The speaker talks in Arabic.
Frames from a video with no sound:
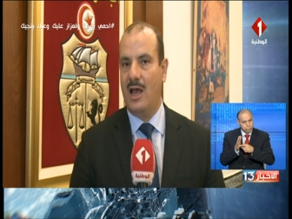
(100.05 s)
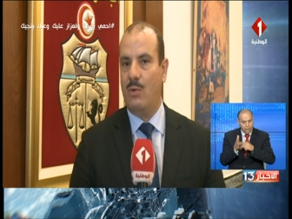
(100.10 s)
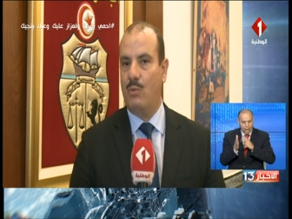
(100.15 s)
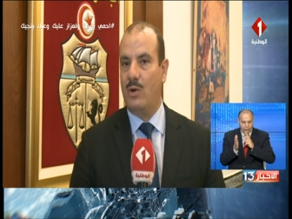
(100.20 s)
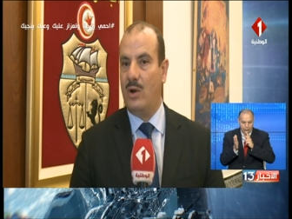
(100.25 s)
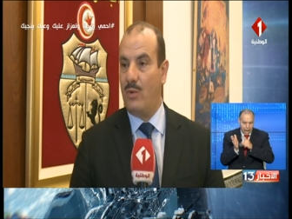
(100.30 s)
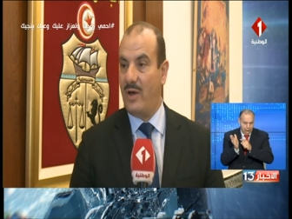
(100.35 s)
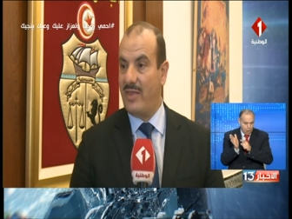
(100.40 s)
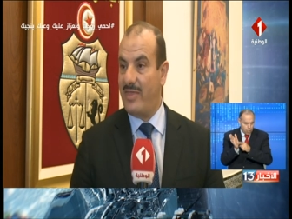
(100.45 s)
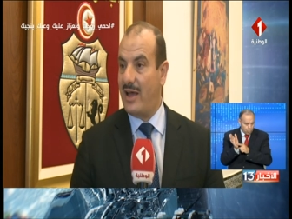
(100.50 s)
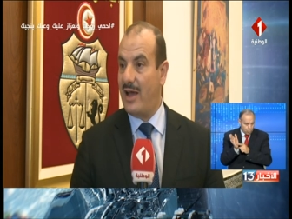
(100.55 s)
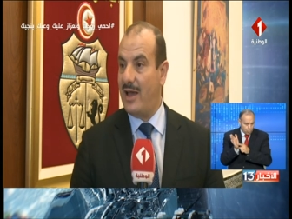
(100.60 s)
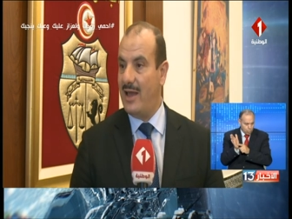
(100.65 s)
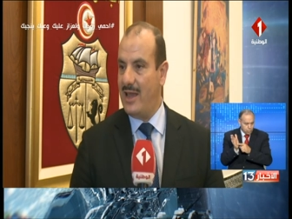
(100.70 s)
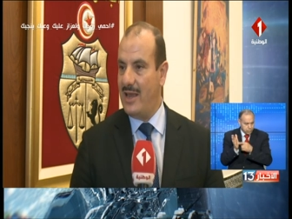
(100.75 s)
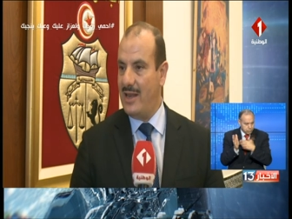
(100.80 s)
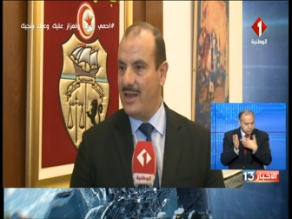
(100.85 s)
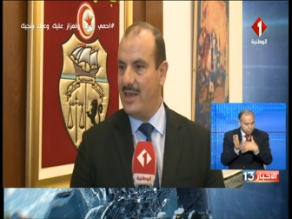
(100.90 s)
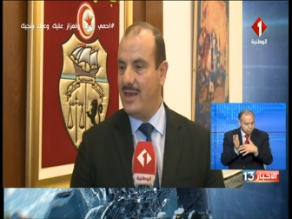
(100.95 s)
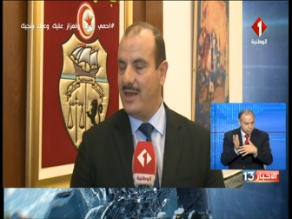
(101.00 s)
ووضع
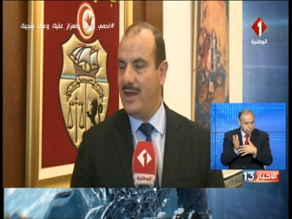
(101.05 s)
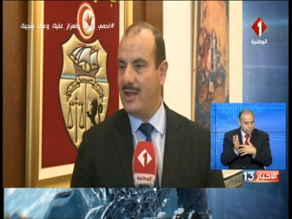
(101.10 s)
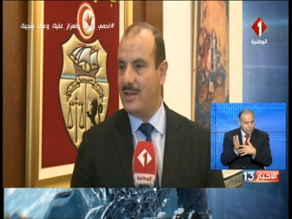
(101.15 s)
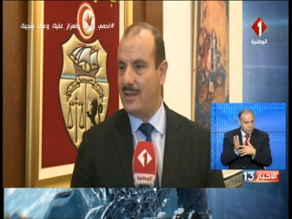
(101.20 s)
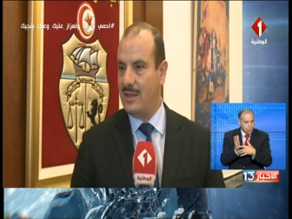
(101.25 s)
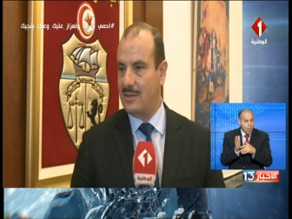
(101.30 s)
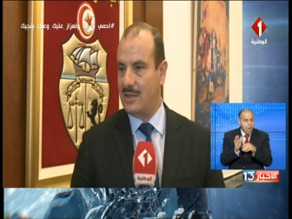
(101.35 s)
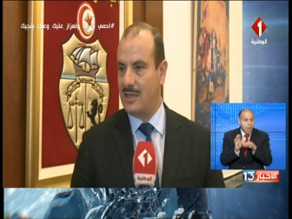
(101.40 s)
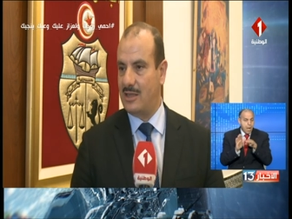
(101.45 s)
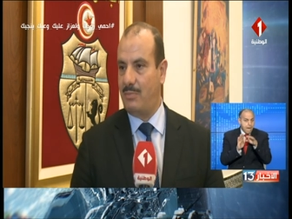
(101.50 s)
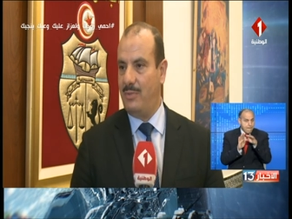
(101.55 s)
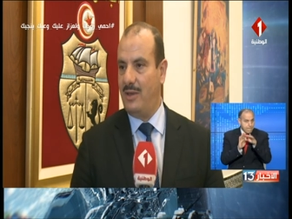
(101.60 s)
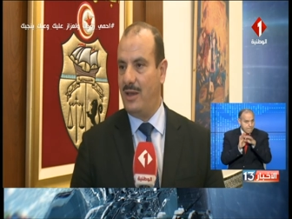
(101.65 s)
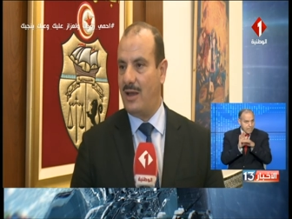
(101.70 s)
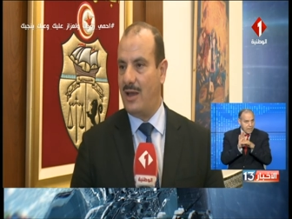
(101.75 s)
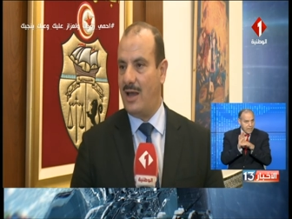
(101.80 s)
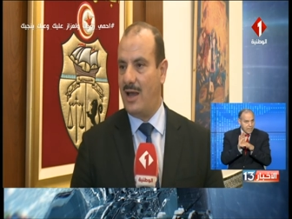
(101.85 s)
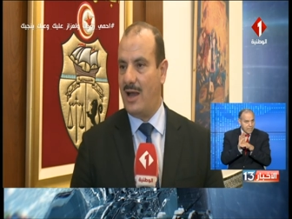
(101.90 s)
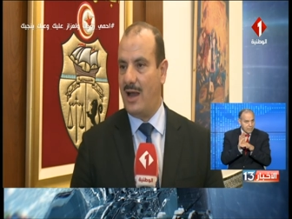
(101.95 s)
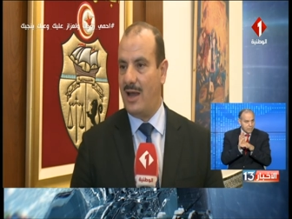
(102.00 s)
آليات
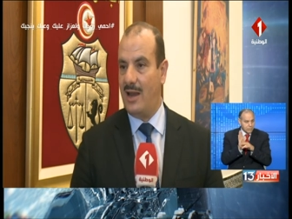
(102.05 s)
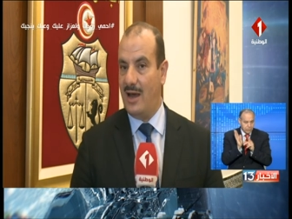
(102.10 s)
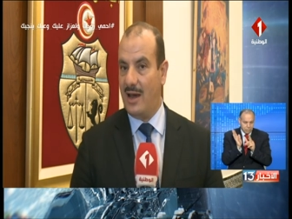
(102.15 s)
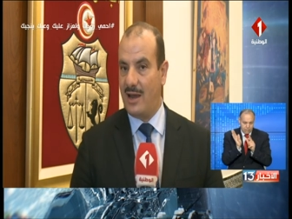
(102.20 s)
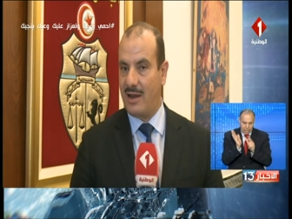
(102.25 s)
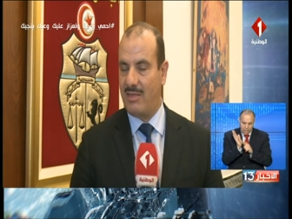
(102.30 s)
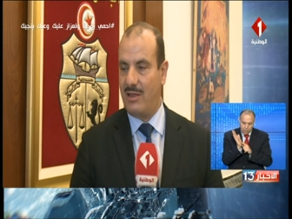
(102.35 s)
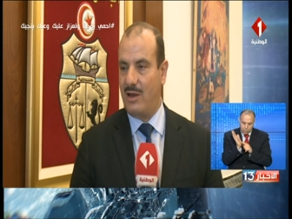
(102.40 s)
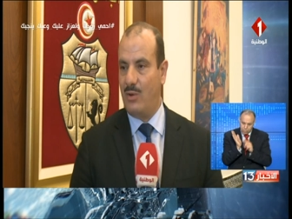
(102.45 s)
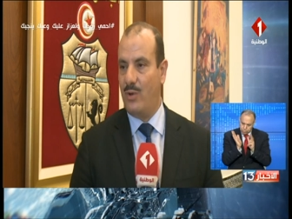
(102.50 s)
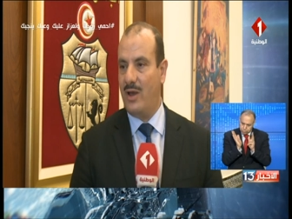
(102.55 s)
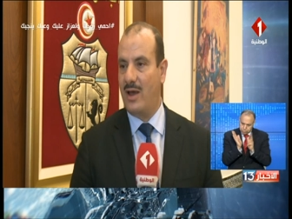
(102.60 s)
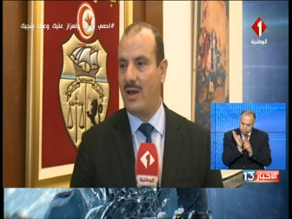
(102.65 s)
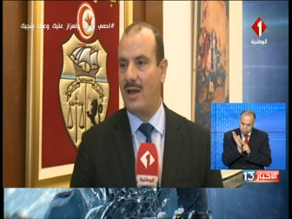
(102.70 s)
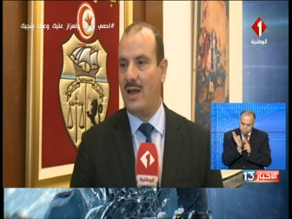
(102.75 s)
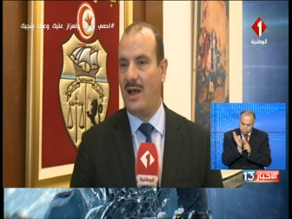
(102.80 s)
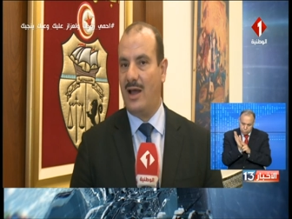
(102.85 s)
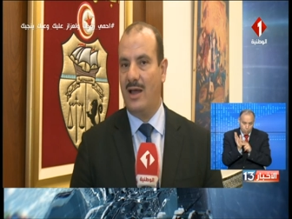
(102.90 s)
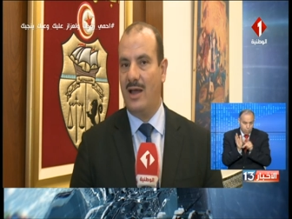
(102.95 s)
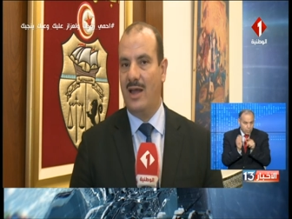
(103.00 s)
لتطبيقها على أرض
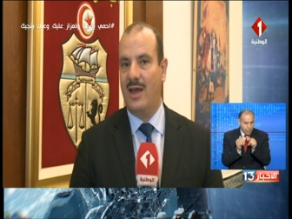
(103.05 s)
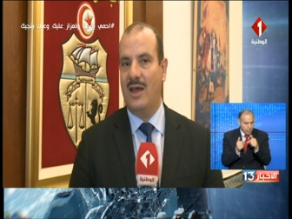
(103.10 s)
الواقع